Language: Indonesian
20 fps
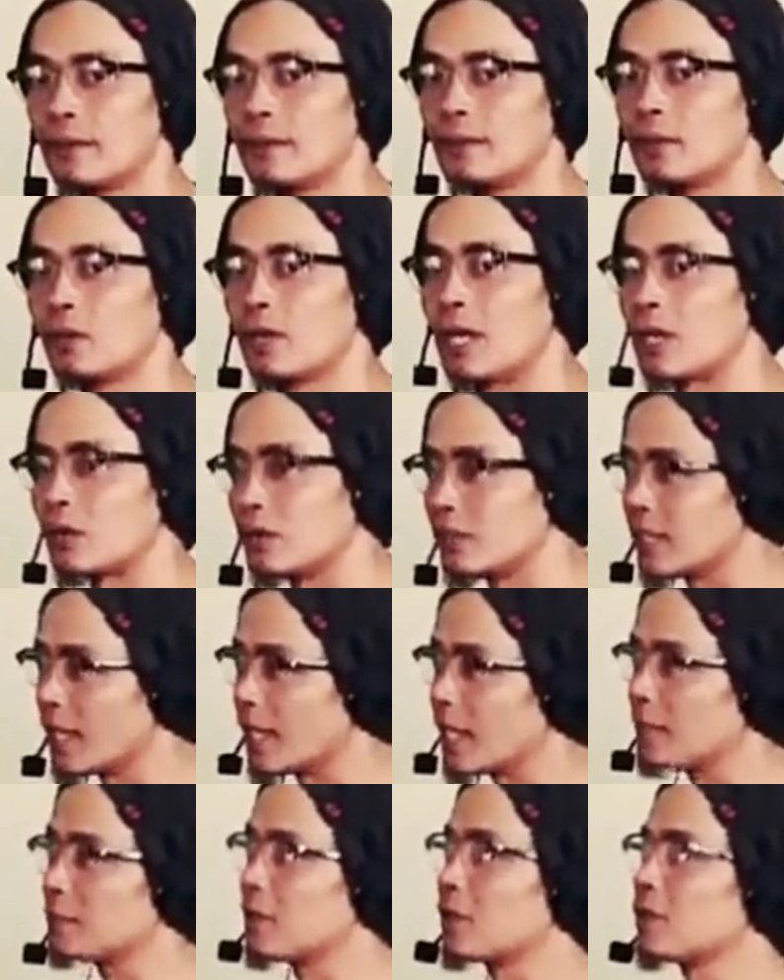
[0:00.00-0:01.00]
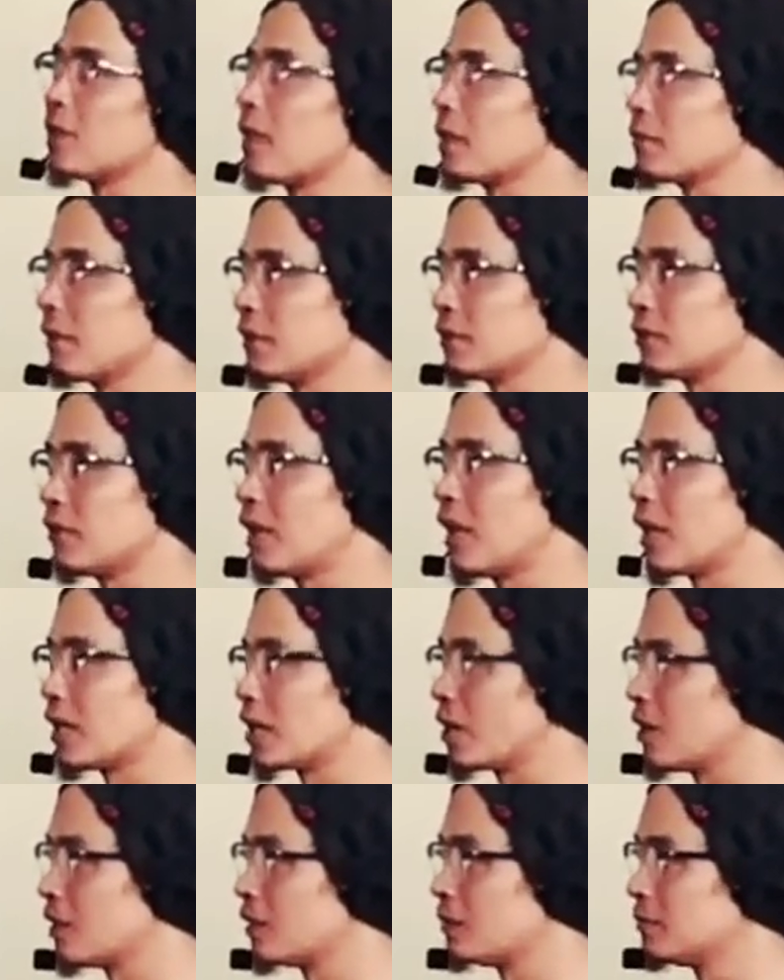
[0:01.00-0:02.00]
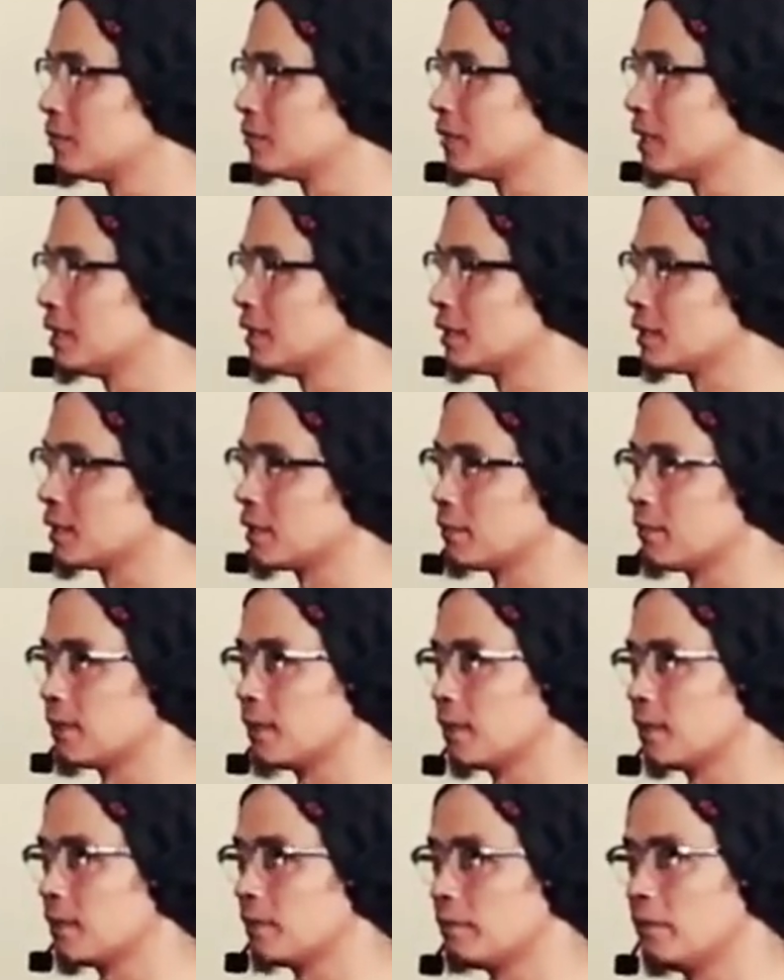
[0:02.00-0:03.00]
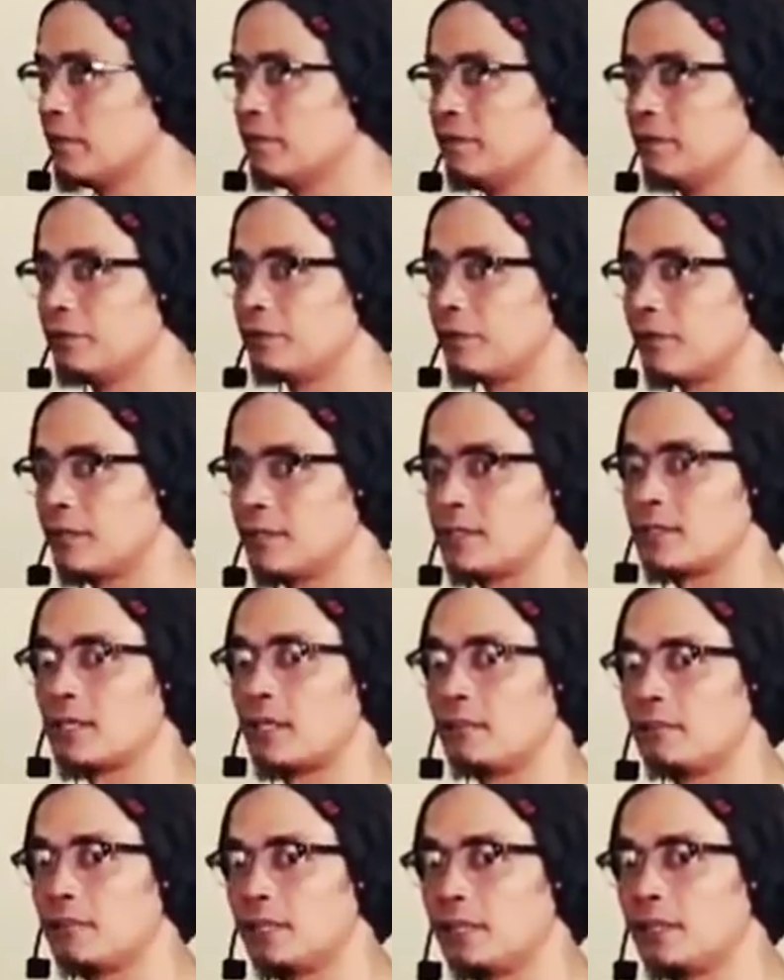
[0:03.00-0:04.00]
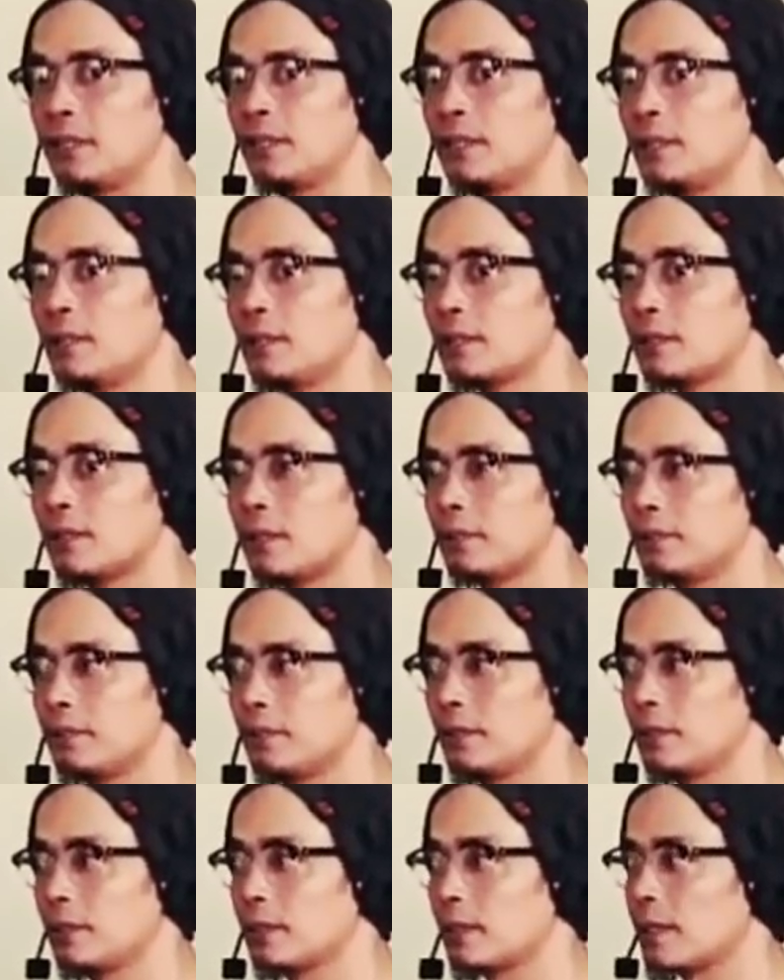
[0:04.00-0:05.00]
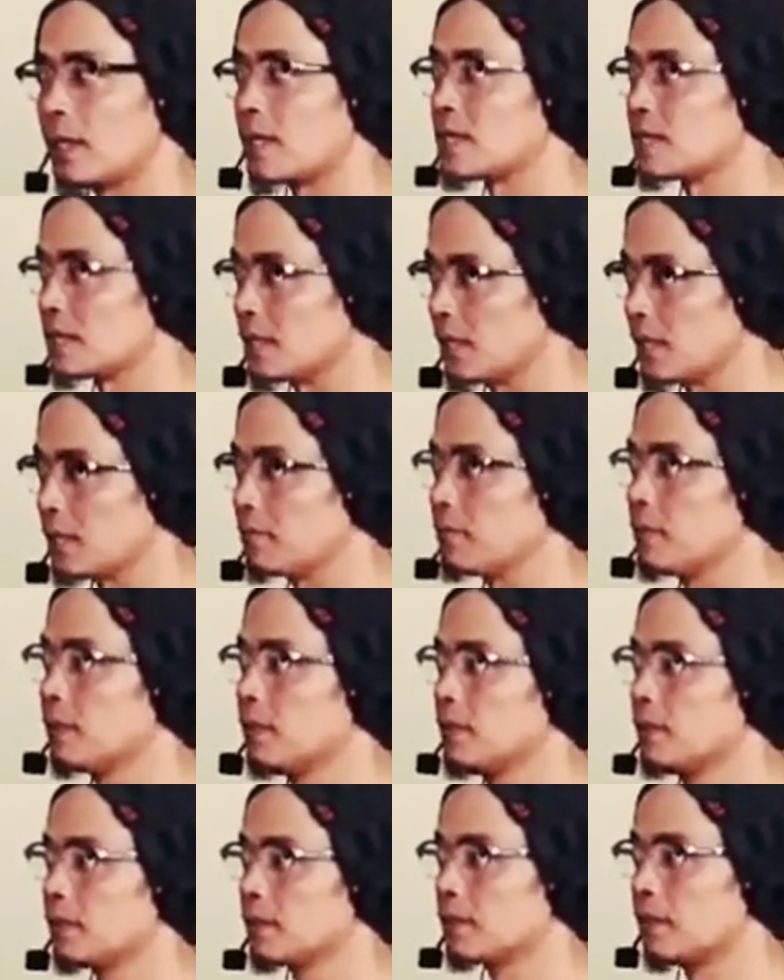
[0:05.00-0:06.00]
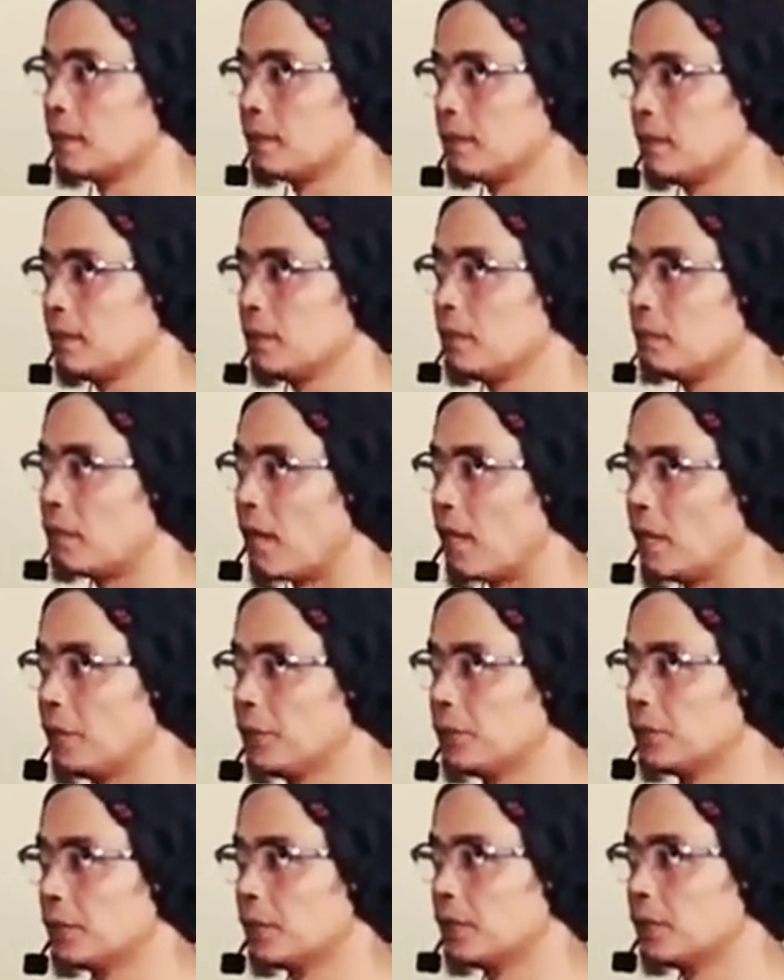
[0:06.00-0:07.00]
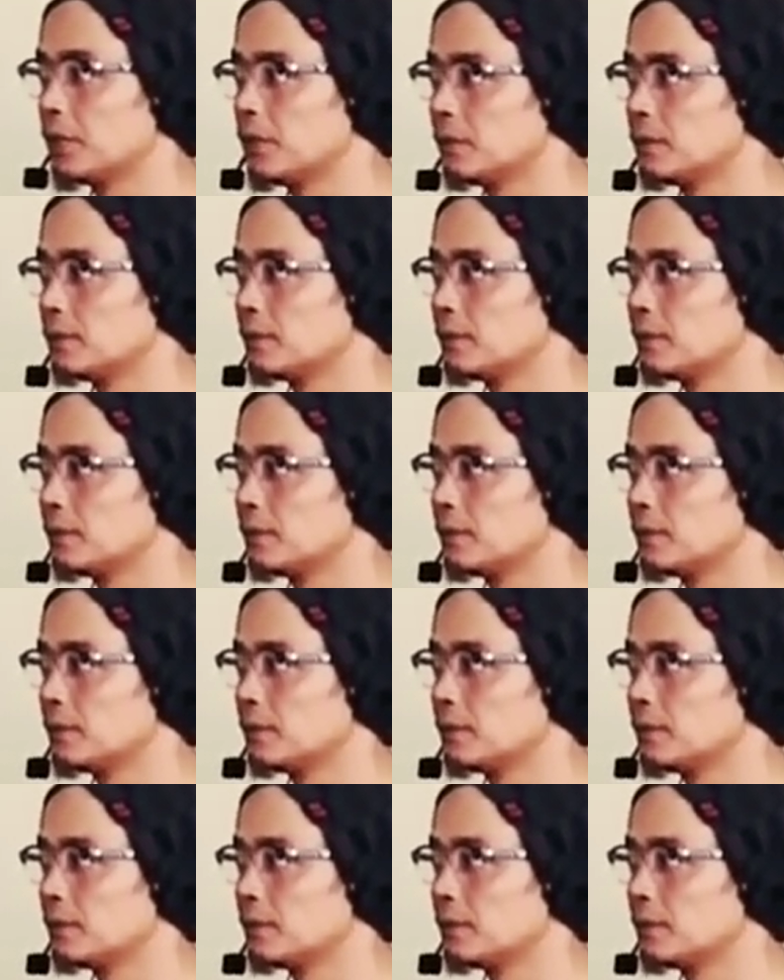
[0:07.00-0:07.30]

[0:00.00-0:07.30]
nukarunya kan baru dak betul arkom banget nama baby face kb tapi kasep tapi tepayu gitu